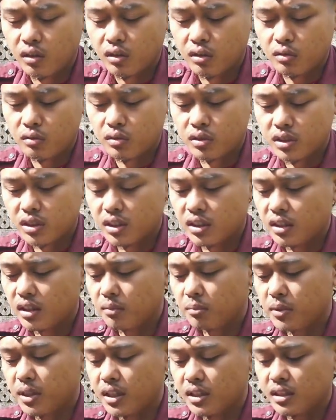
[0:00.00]
kalau kucing
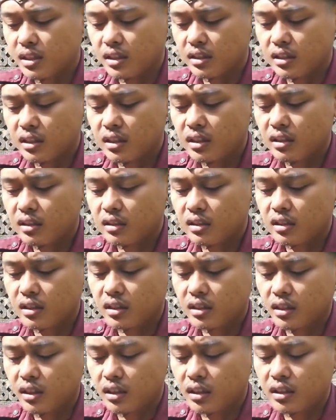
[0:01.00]
kan biasanya
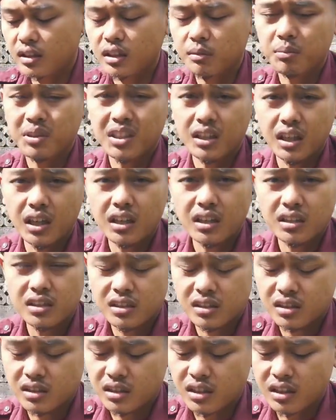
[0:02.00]
ketika kita pegang
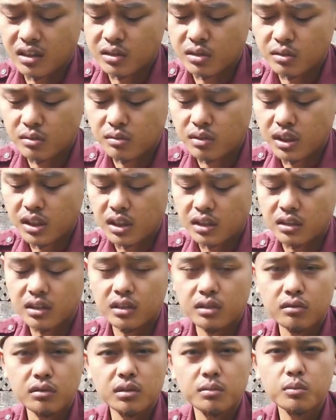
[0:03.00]
langsung
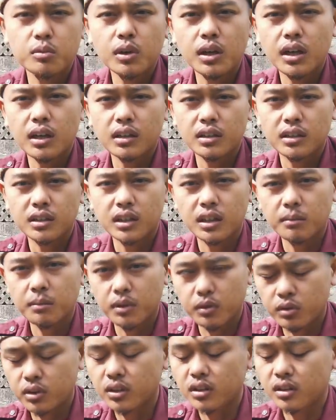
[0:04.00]
anaknya itu dibuang, tidak
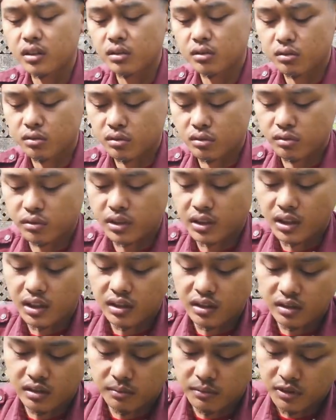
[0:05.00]
mau disusui
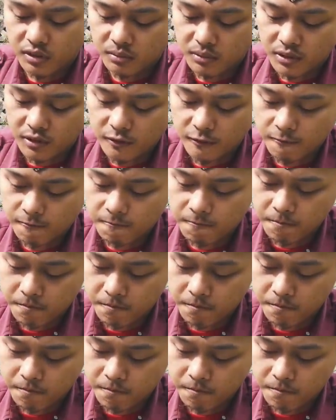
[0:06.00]
lagi teman-teman.